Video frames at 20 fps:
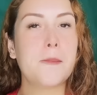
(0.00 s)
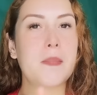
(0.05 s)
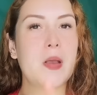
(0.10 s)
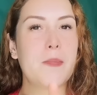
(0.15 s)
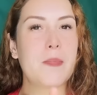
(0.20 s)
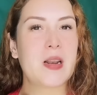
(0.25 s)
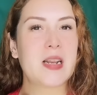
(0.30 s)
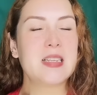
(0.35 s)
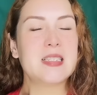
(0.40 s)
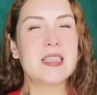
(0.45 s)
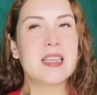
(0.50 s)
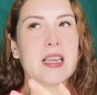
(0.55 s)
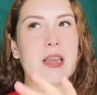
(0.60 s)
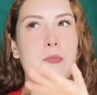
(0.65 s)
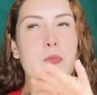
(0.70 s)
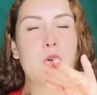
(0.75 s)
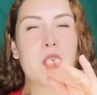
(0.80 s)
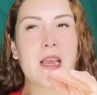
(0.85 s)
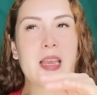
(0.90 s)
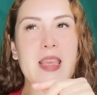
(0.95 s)
Me parece que
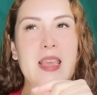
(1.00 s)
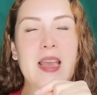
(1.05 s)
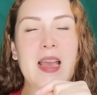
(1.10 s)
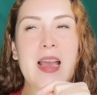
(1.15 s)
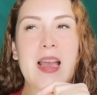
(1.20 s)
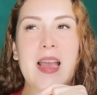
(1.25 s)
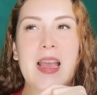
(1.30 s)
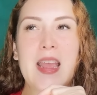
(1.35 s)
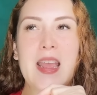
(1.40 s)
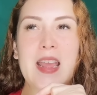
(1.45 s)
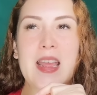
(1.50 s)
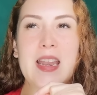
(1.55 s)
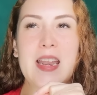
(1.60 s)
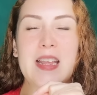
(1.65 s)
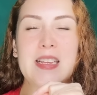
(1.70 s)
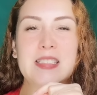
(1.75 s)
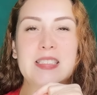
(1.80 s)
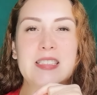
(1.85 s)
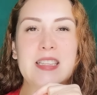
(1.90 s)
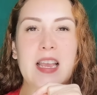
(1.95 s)
por allá en
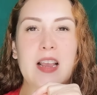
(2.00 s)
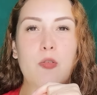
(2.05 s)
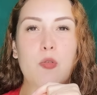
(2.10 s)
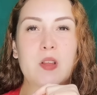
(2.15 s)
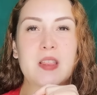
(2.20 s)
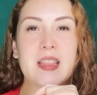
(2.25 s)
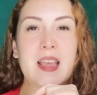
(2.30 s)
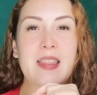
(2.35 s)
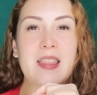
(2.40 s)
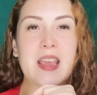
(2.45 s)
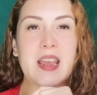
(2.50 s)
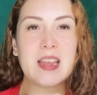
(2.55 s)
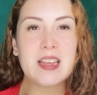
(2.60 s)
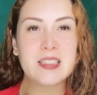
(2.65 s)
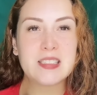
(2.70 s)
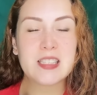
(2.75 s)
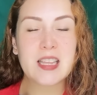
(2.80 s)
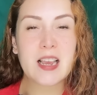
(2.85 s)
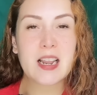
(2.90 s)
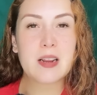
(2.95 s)
esta cuenta de
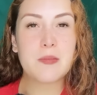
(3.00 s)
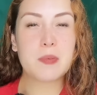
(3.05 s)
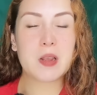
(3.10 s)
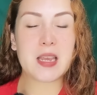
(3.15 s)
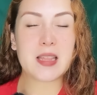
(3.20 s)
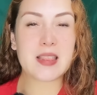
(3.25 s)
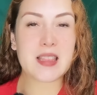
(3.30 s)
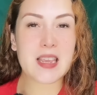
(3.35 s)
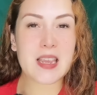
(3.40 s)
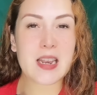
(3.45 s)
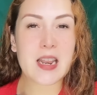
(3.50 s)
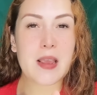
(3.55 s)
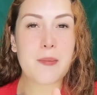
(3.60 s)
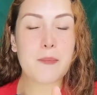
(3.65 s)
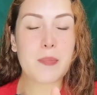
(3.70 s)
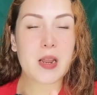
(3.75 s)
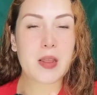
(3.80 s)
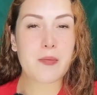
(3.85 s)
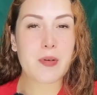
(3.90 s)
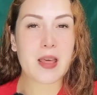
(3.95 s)
Instagram que tiene
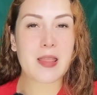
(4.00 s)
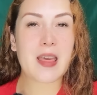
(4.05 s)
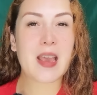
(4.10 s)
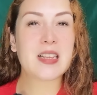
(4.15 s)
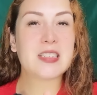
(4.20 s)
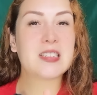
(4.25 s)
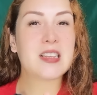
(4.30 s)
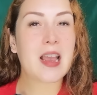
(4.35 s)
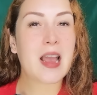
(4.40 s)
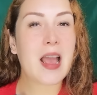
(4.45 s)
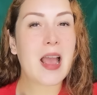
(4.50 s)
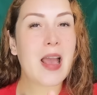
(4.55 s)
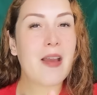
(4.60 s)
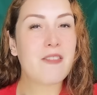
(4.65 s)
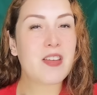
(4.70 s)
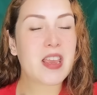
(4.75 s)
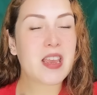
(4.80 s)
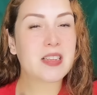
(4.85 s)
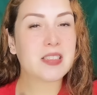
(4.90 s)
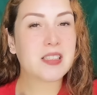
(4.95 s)
privada ya
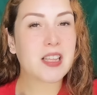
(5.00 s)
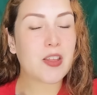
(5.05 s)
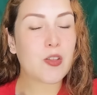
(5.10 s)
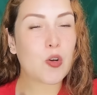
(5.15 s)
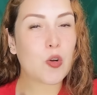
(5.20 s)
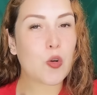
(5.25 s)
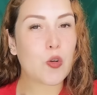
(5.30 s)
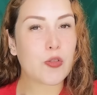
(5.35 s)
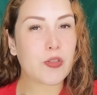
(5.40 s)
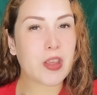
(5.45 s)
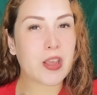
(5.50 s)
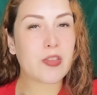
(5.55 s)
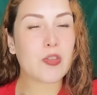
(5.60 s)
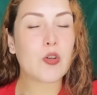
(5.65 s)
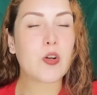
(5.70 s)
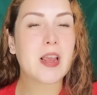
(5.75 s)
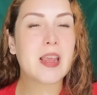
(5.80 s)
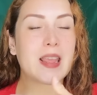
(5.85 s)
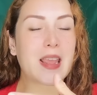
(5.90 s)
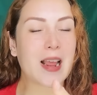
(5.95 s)
había estado
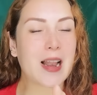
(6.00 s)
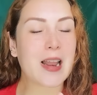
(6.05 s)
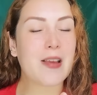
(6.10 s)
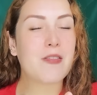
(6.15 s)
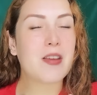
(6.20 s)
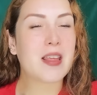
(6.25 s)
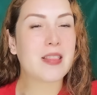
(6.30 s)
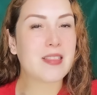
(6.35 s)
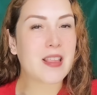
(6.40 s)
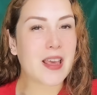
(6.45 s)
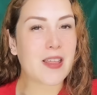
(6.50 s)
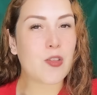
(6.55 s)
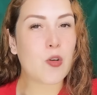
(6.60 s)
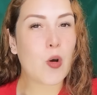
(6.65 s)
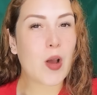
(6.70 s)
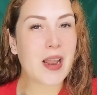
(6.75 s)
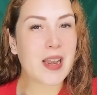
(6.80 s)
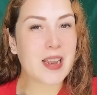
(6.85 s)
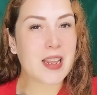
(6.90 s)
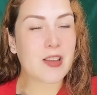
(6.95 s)
contando que ya le habían
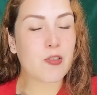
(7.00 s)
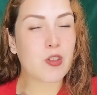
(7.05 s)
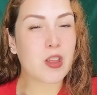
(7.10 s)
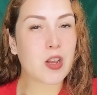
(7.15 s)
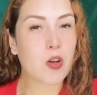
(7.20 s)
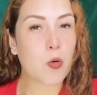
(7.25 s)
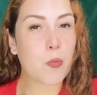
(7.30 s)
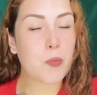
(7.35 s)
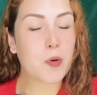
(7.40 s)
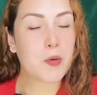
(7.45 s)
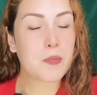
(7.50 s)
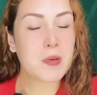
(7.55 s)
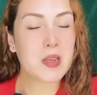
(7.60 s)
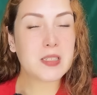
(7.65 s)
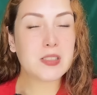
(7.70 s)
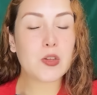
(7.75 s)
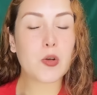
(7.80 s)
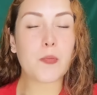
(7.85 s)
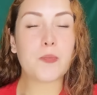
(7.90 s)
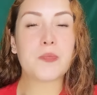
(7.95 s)
dado anillo de
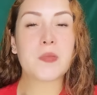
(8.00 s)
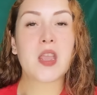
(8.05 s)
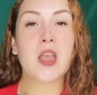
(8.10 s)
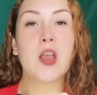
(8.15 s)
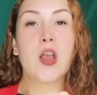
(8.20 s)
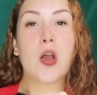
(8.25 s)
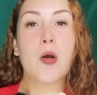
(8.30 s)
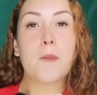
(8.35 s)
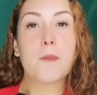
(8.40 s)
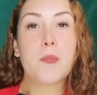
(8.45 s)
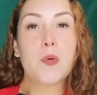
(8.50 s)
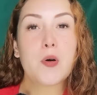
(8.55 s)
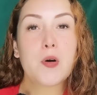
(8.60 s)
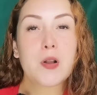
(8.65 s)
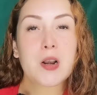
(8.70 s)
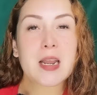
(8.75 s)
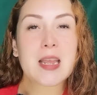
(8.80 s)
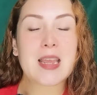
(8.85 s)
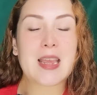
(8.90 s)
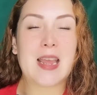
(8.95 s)
compromiso
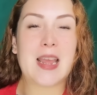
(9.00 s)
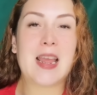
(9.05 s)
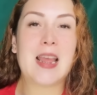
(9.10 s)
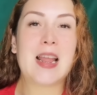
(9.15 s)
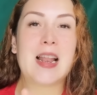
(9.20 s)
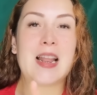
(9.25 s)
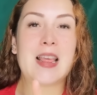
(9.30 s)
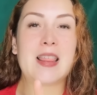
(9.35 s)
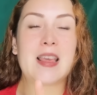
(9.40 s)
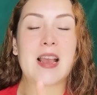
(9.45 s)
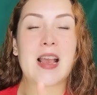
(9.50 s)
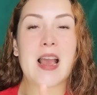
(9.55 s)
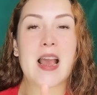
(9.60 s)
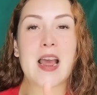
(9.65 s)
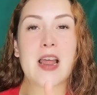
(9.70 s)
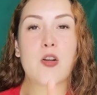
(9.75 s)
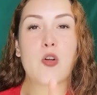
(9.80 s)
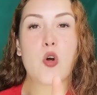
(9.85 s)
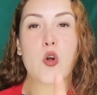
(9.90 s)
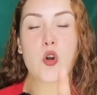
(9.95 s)
porque le
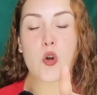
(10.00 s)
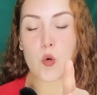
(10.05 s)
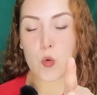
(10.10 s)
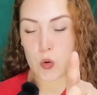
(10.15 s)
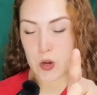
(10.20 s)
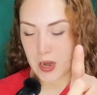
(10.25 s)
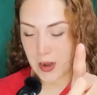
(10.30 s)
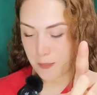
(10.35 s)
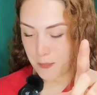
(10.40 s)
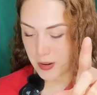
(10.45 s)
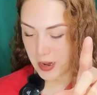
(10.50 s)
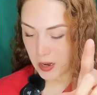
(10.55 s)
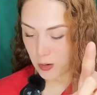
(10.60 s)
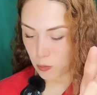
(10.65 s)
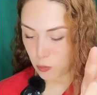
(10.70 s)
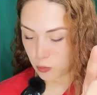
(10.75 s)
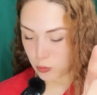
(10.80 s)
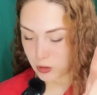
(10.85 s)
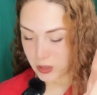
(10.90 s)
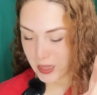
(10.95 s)
dejaron una
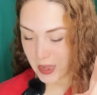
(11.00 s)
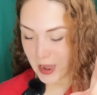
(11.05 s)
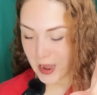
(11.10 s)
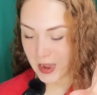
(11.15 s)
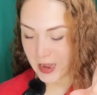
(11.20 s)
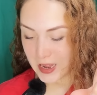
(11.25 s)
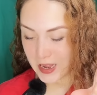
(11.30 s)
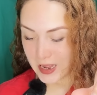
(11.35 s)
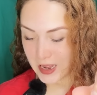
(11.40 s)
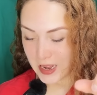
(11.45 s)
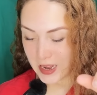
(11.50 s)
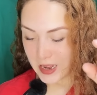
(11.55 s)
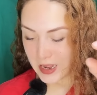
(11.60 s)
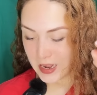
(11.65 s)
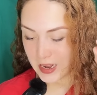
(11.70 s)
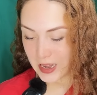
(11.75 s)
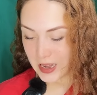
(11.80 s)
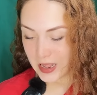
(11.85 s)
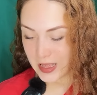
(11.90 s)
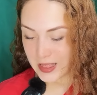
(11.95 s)
pregunta y
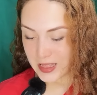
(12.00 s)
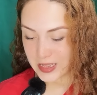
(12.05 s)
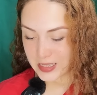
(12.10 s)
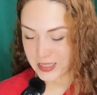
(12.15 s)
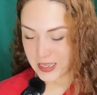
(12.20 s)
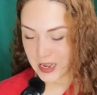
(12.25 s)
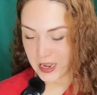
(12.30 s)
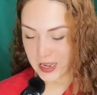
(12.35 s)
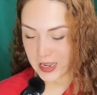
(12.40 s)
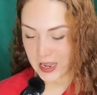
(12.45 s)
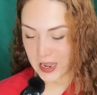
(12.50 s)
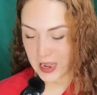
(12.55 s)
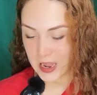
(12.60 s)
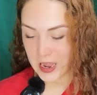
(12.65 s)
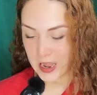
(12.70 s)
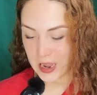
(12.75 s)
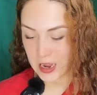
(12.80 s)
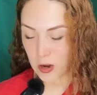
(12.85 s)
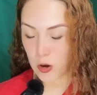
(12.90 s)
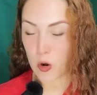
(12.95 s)
le dicen
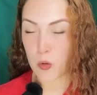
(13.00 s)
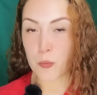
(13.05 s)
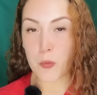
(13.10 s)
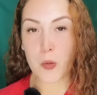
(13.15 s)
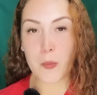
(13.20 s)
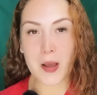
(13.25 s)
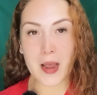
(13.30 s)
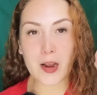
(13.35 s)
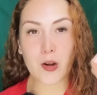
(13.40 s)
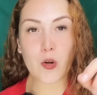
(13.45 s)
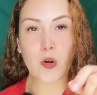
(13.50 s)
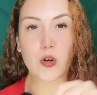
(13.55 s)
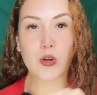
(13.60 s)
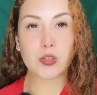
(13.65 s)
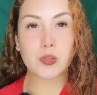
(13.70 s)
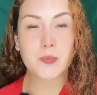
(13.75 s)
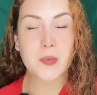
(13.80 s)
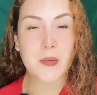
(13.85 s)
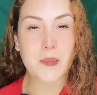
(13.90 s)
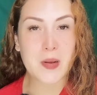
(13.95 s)
que cómo van con
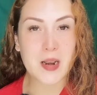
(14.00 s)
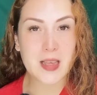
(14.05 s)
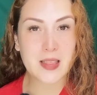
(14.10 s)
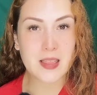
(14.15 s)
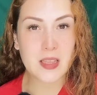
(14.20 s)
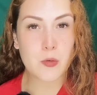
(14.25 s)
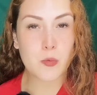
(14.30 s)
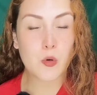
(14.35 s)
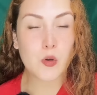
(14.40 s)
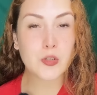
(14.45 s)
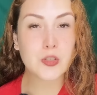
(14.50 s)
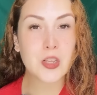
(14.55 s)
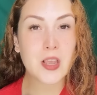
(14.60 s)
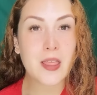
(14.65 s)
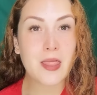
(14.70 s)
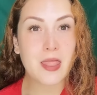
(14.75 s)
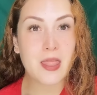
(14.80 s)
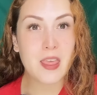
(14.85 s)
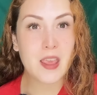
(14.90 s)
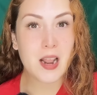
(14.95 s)
los preparativos
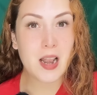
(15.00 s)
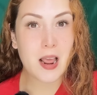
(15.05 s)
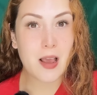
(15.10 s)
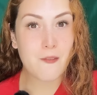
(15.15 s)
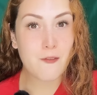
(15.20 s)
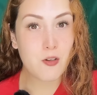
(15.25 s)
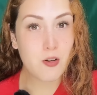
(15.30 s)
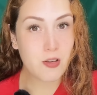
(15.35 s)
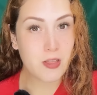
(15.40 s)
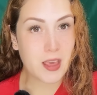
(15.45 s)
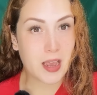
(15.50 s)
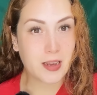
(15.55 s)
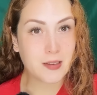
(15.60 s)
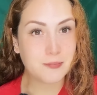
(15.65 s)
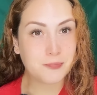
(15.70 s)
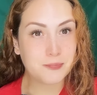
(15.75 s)
de la boda.